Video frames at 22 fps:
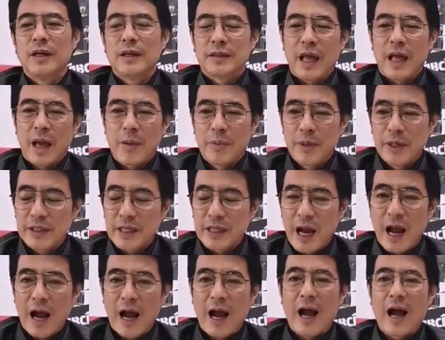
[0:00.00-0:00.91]
แต่พิ
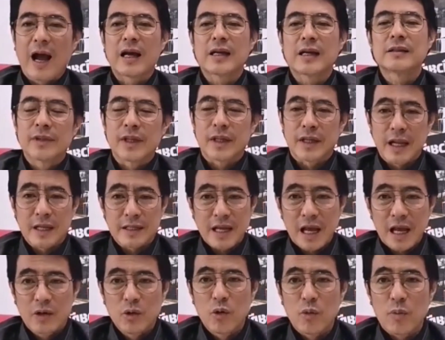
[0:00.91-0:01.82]
ธาจะได้
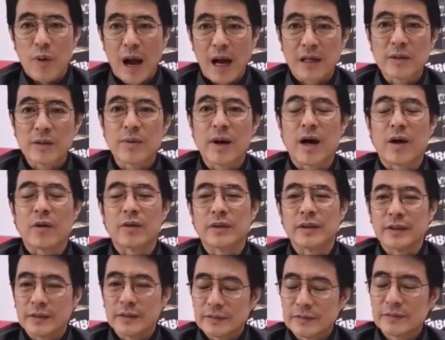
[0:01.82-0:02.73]
ใจลูกพรรคหรือเปล่า
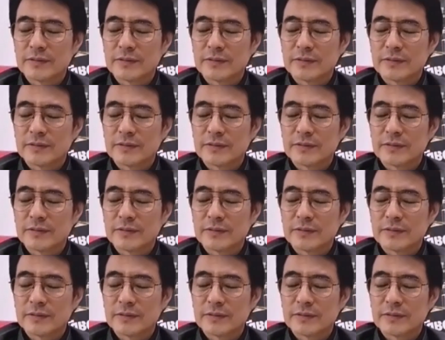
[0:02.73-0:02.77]
นี่